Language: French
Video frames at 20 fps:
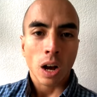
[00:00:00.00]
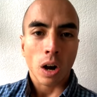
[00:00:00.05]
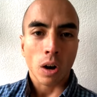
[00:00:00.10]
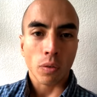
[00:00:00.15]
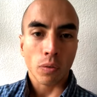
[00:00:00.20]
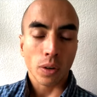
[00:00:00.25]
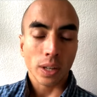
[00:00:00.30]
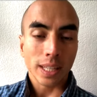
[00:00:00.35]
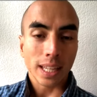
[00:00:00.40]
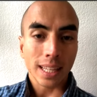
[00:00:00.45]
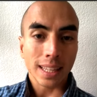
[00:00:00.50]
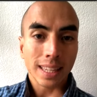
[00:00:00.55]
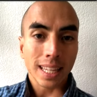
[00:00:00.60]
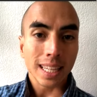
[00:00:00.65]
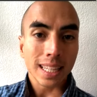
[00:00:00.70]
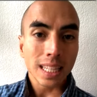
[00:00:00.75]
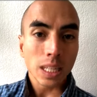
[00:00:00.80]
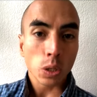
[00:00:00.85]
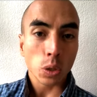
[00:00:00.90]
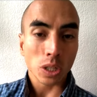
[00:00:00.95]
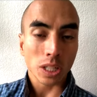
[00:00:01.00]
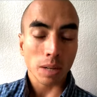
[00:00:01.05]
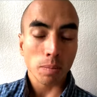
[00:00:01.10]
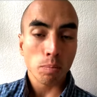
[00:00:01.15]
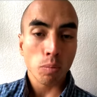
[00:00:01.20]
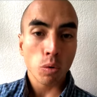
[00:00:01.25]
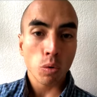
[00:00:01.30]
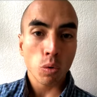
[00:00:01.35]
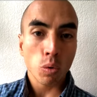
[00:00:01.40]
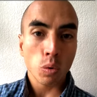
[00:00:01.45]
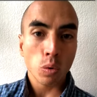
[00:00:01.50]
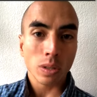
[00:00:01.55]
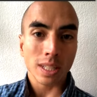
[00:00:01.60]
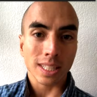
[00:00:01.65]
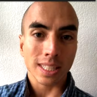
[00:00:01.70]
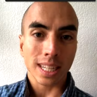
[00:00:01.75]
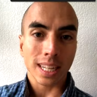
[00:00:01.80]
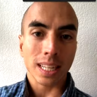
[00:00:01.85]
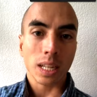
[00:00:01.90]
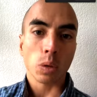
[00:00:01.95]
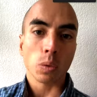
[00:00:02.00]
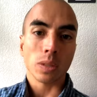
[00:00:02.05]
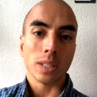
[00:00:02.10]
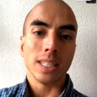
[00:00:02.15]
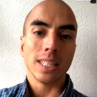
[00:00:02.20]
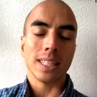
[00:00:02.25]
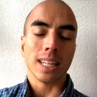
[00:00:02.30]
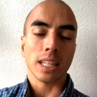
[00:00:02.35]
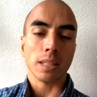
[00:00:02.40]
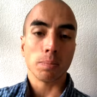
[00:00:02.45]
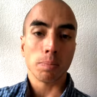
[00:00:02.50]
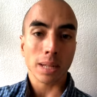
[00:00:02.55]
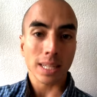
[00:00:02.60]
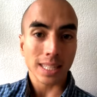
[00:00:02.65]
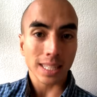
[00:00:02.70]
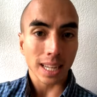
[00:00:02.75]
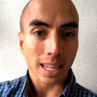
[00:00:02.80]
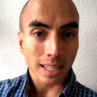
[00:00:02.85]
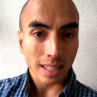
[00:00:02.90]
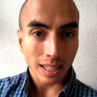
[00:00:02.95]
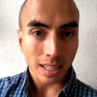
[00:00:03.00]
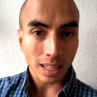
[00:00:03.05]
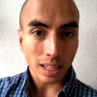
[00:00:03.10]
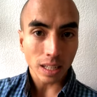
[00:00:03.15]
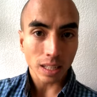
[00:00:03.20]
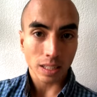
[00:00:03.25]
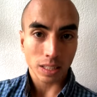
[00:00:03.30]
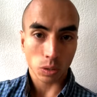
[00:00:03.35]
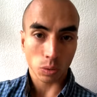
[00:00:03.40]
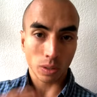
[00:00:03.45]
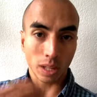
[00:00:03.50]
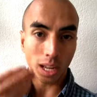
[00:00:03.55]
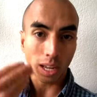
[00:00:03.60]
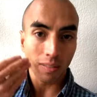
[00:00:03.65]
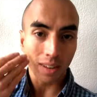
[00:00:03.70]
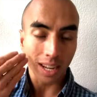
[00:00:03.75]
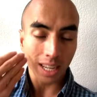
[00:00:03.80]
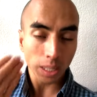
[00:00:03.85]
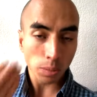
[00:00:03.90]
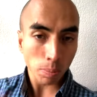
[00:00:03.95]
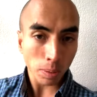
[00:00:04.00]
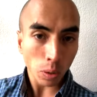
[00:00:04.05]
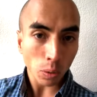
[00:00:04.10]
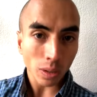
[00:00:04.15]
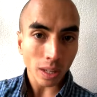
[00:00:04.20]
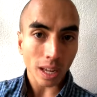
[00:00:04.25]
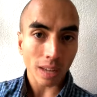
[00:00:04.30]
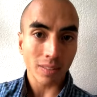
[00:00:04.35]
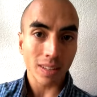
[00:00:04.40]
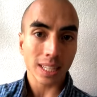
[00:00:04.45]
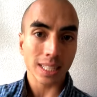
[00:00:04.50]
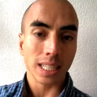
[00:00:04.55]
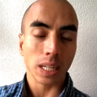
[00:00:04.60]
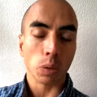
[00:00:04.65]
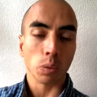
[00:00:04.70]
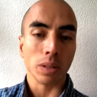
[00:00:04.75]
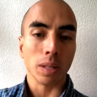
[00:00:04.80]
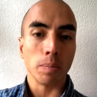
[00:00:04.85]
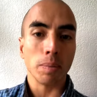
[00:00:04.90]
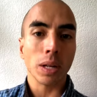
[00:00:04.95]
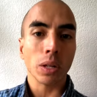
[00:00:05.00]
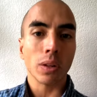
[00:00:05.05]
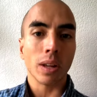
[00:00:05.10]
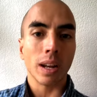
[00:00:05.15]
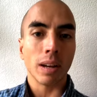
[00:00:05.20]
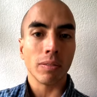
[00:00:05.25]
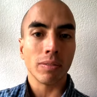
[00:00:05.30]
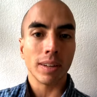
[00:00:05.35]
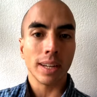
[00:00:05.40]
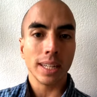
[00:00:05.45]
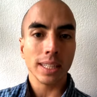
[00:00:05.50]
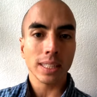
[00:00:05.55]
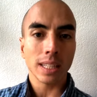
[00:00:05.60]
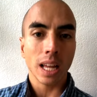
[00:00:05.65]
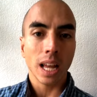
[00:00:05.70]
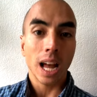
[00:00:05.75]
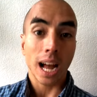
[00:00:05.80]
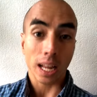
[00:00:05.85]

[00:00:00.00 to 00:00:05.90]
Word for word: Enfin, il y a une technique que j'aime beaucoup, c'est celle qui consiste à se pincer le nez. Si on arrive à respirer au travers, c'est qu'on est bien dans la phase.